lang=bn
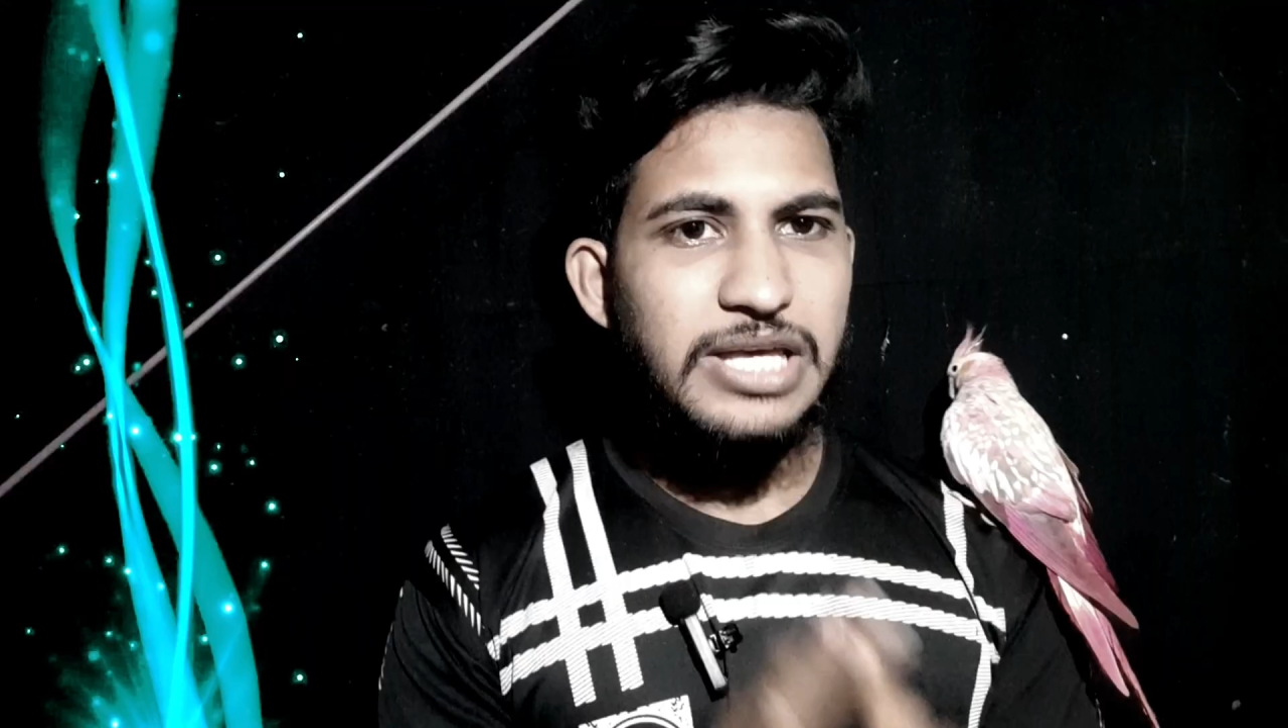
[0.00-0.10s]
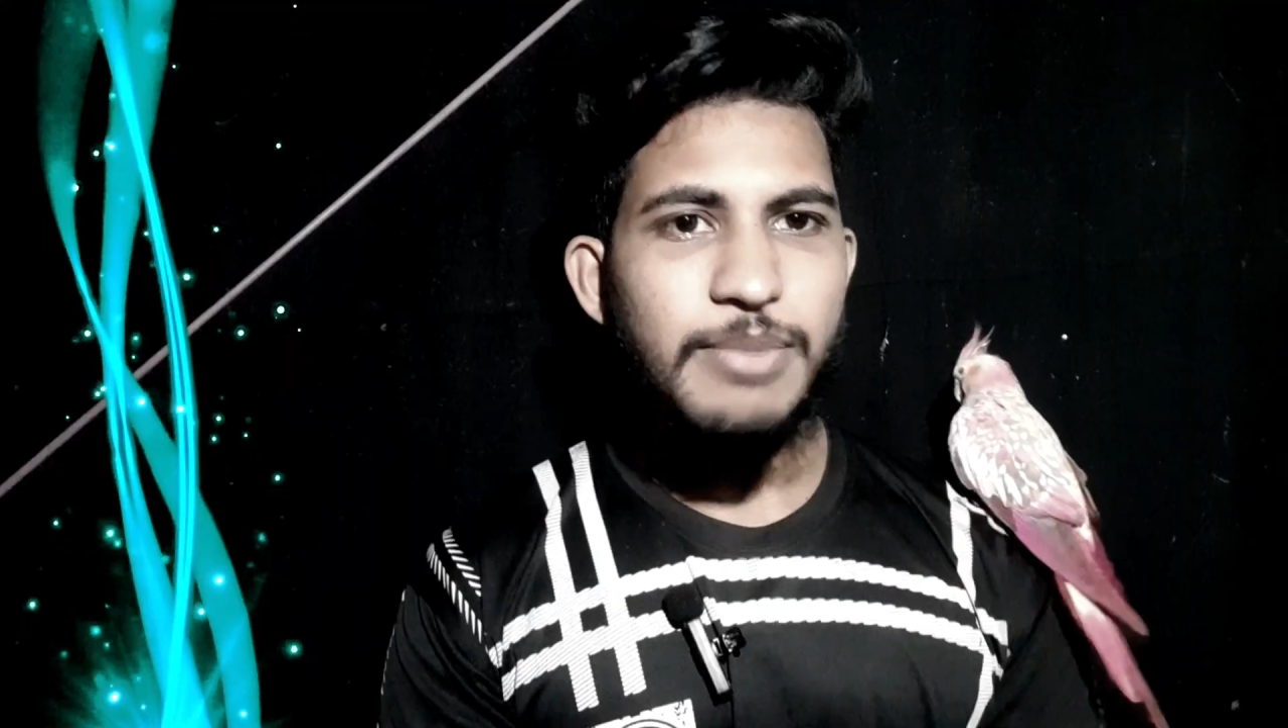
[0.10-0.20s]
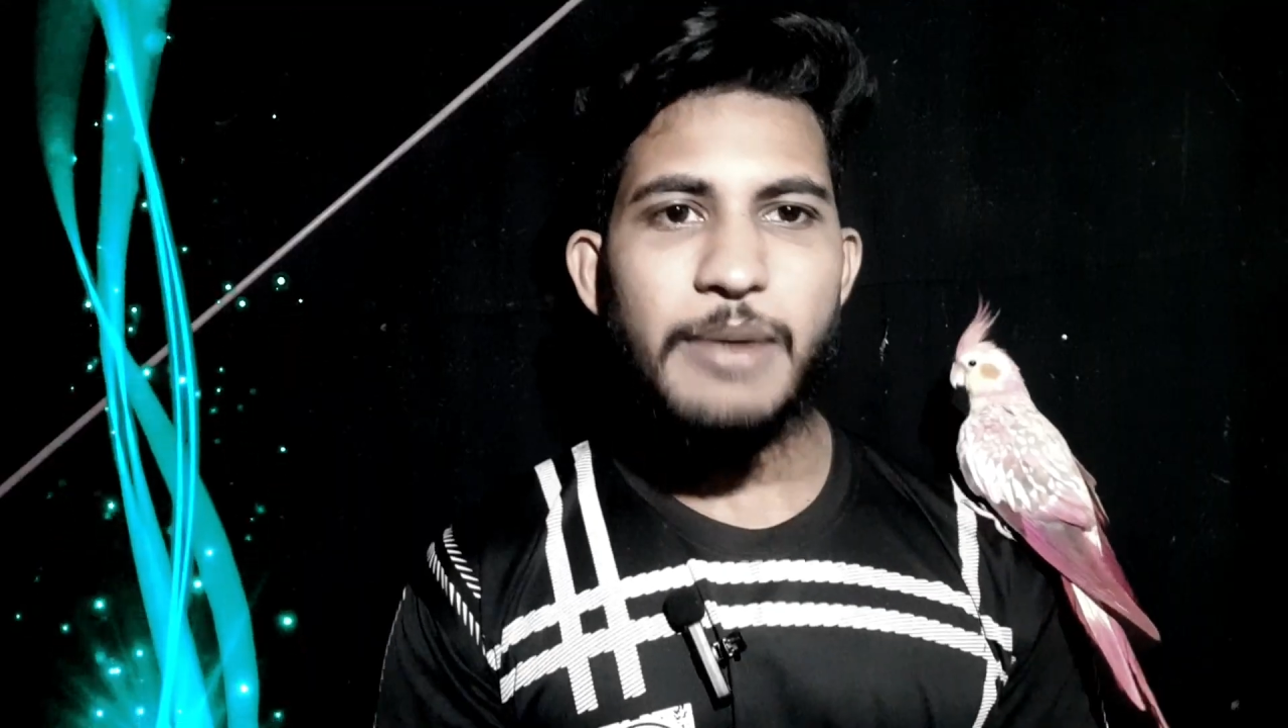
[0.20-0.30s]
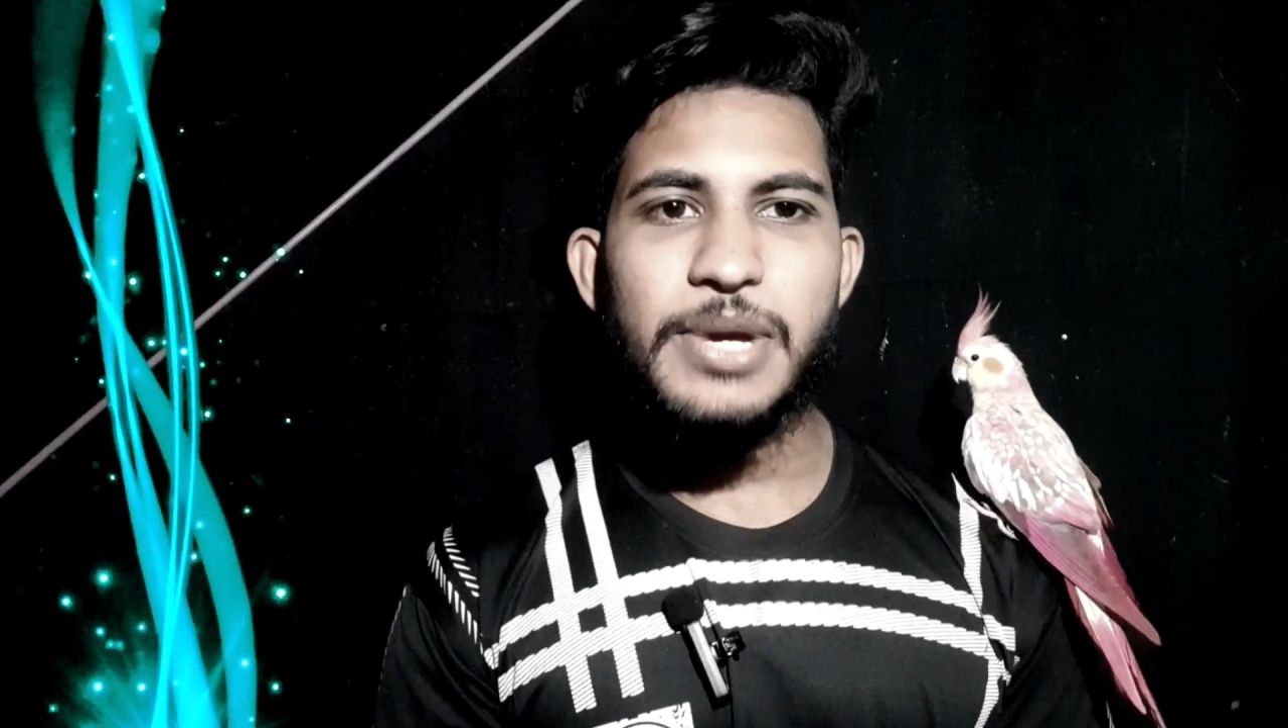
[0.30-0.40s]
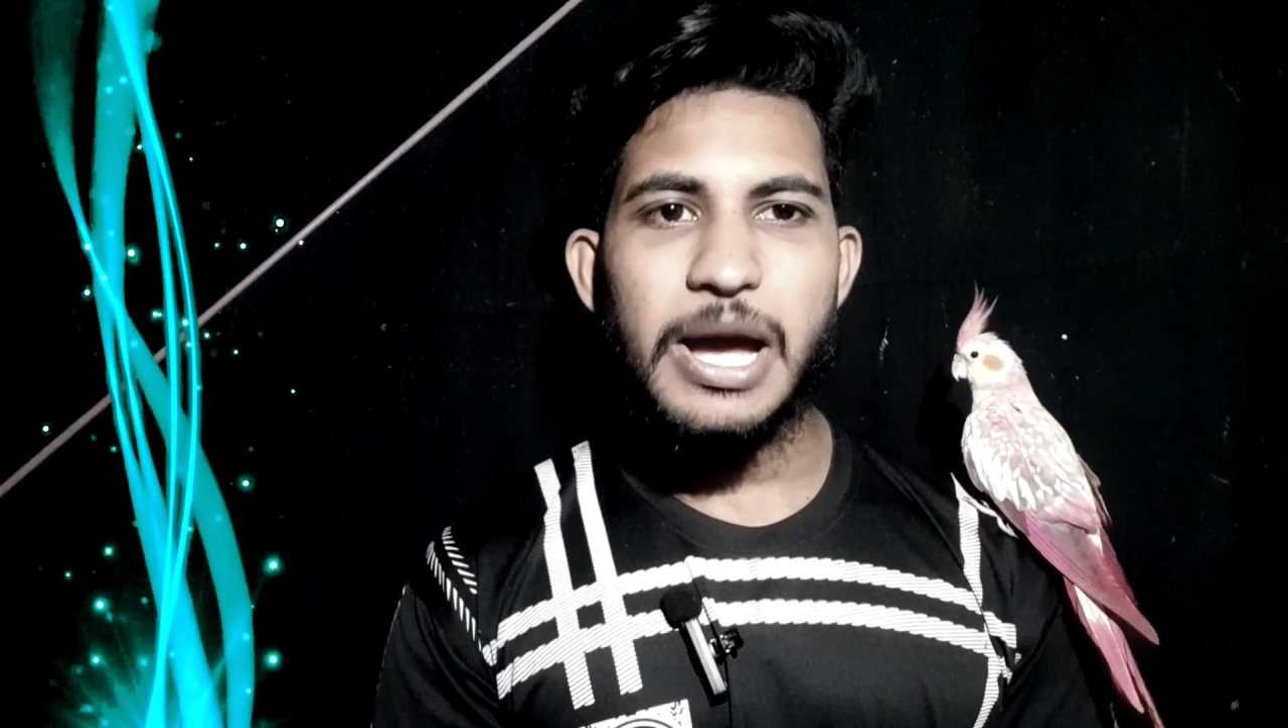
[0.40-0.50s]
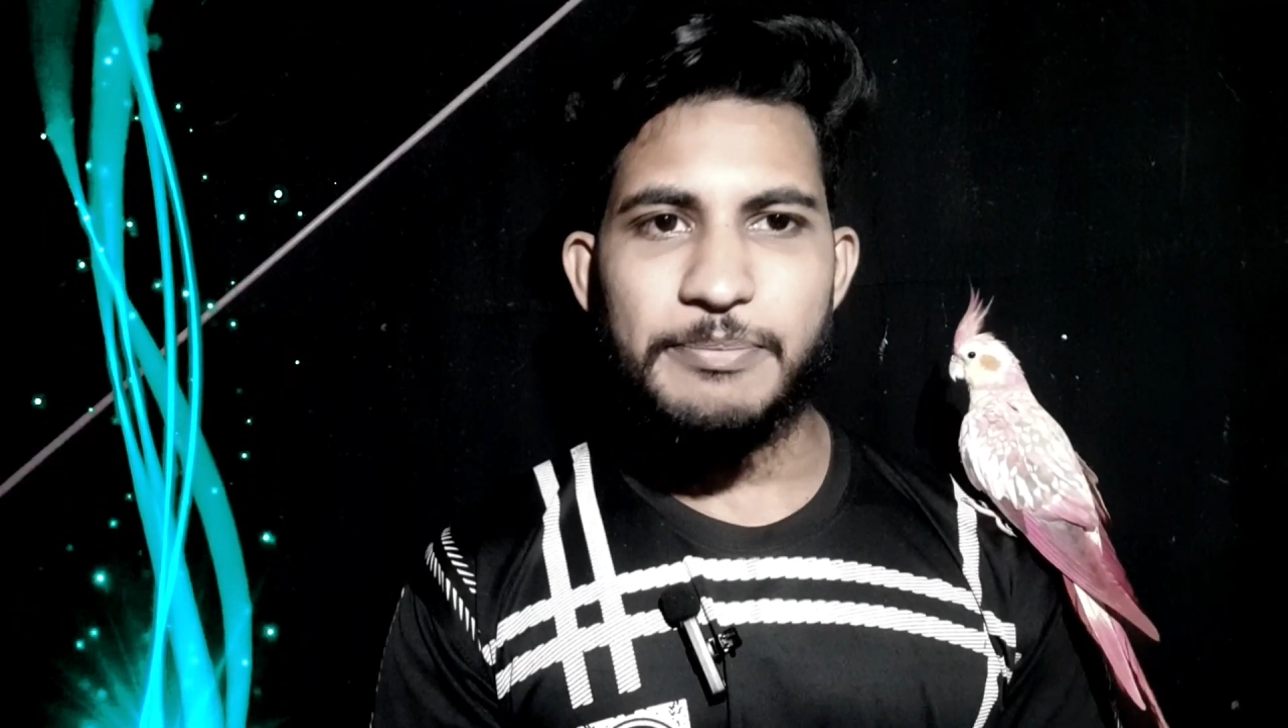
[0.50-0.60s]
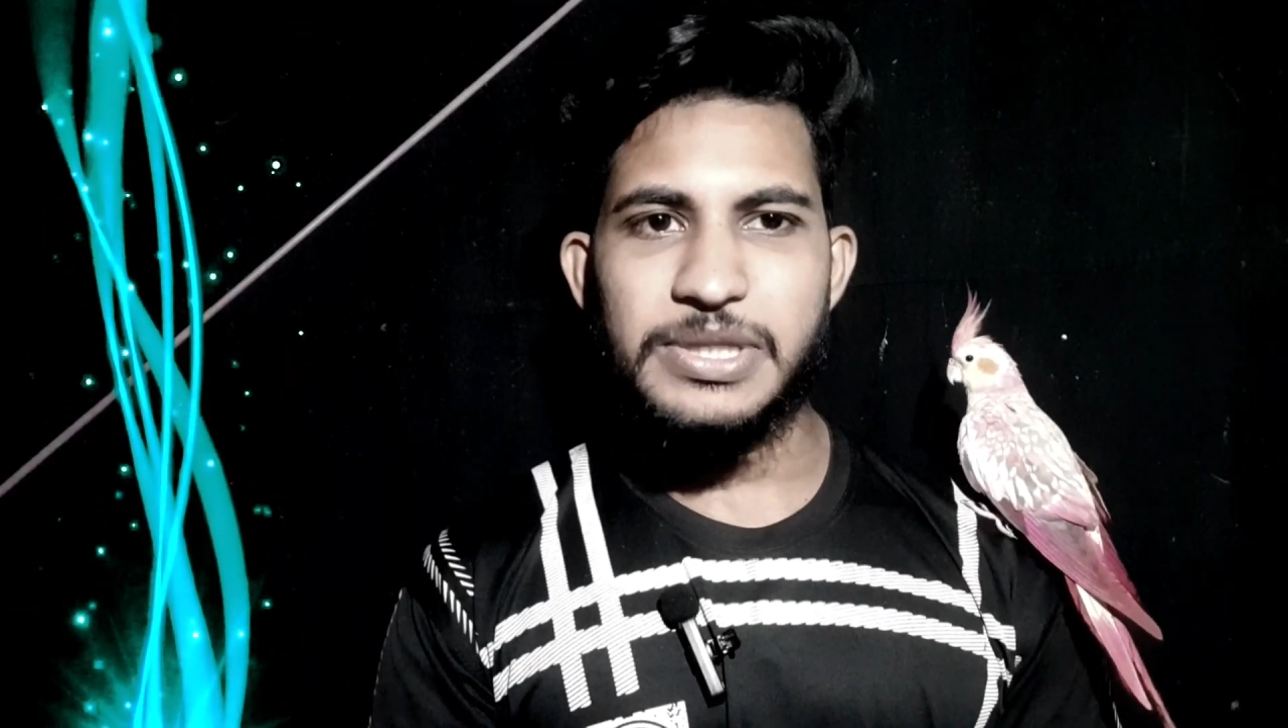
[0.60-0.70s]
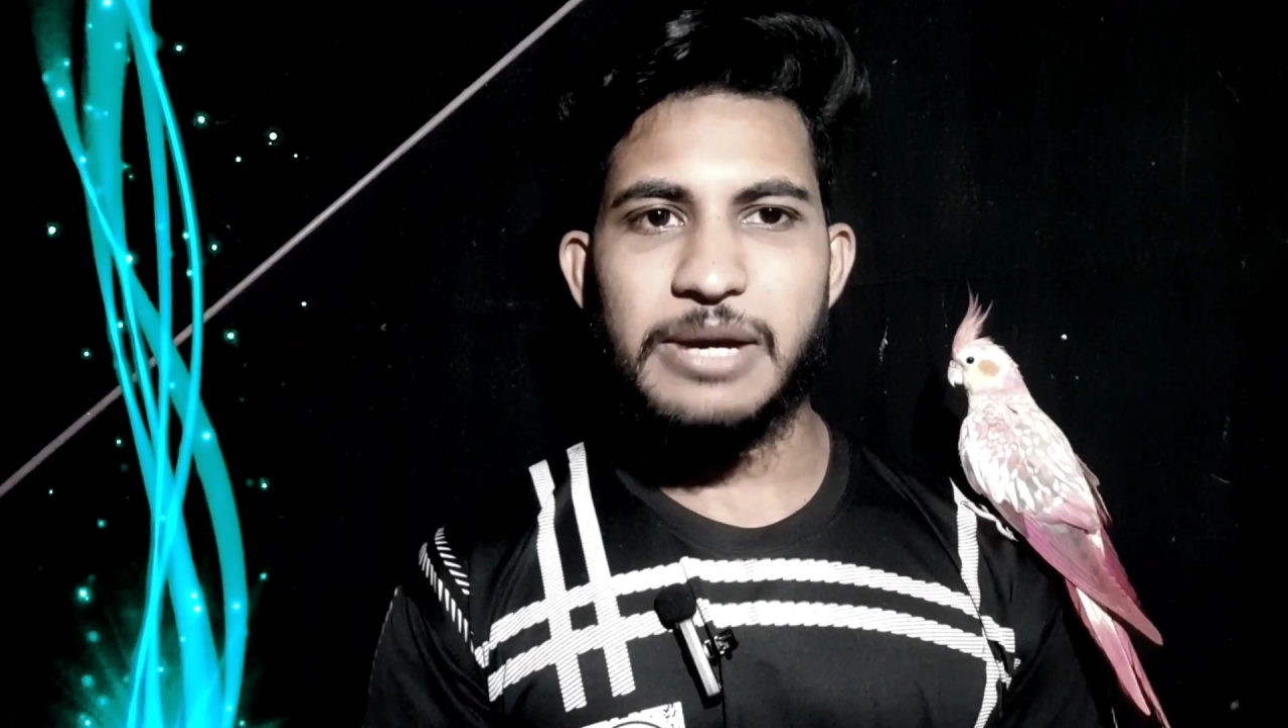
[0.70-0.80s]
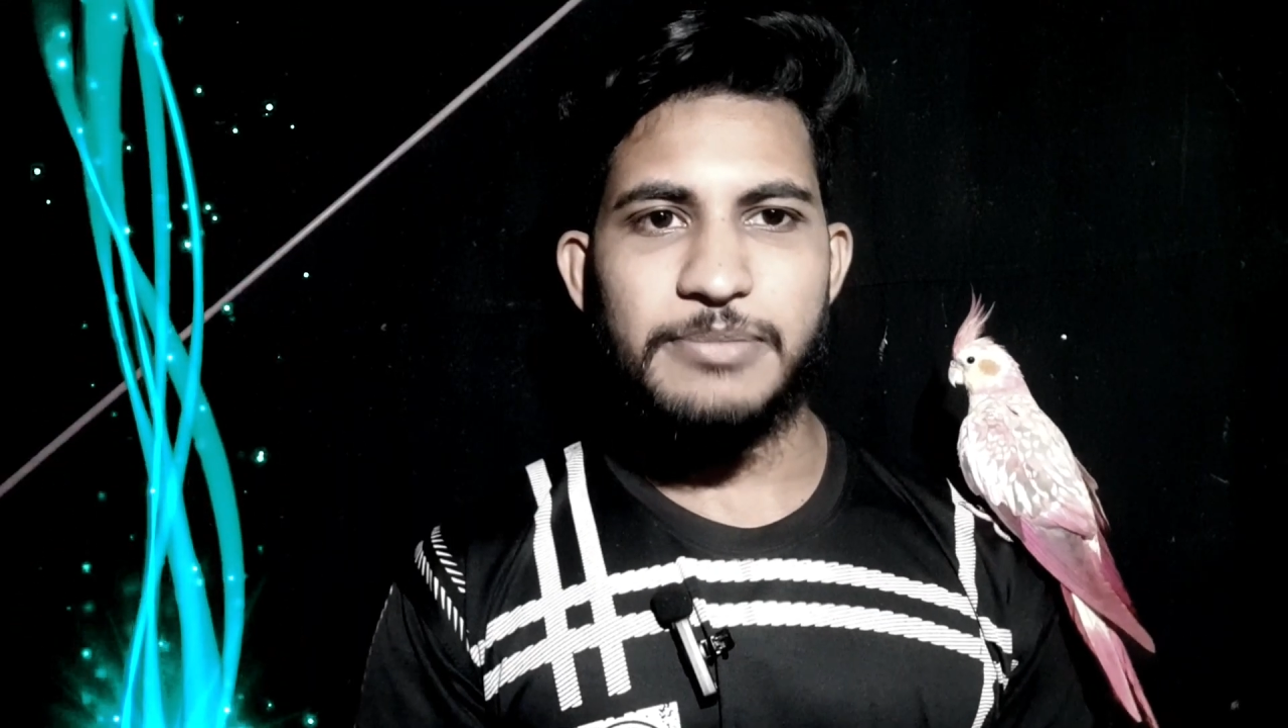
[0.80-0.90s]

কিভাবে আপনি